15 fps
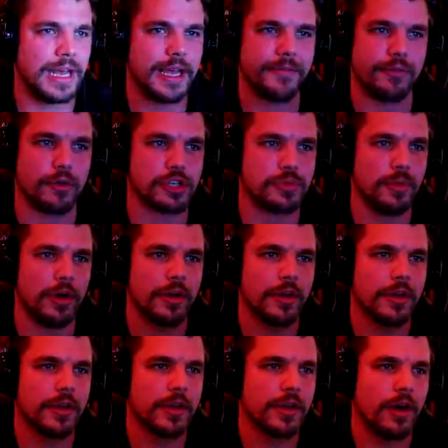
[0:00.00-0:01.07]
là, et franchement,
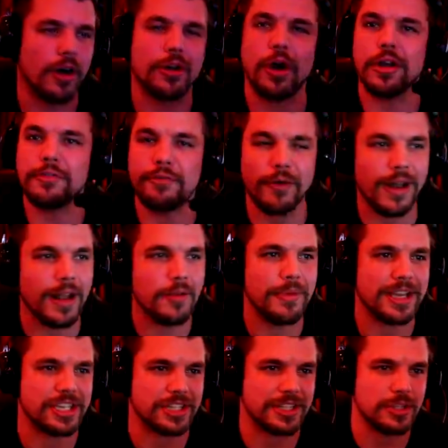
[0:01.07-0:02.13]
encore une fois, là,
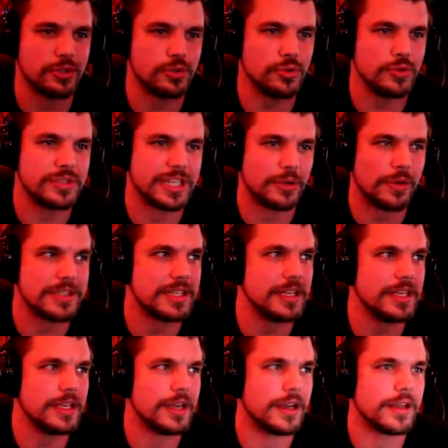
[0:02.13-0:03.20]
mec, j'étais dessus, c'est quoi ce
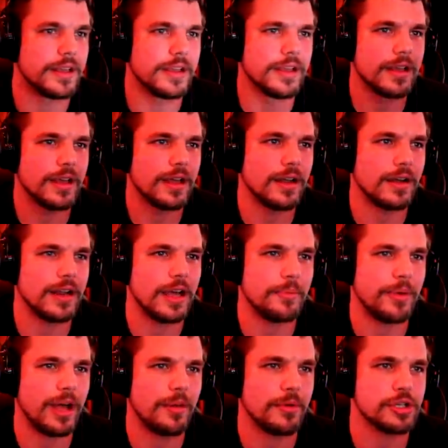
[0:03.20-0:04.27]
délire Alors là,
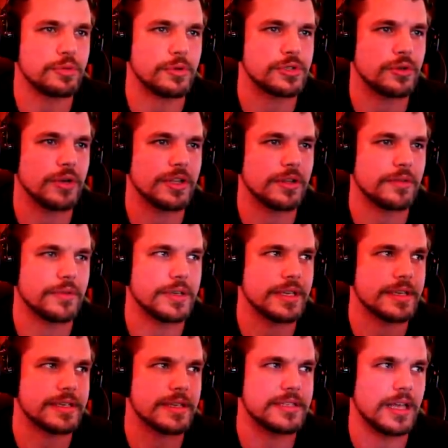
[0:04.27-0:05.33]
apparemment, je pense que ouais, non,
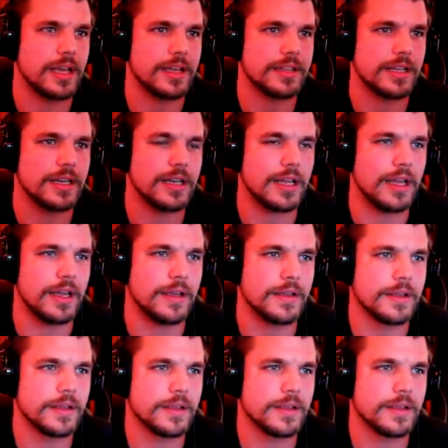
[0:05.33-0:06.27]
mais ça sert à rien d'aller là.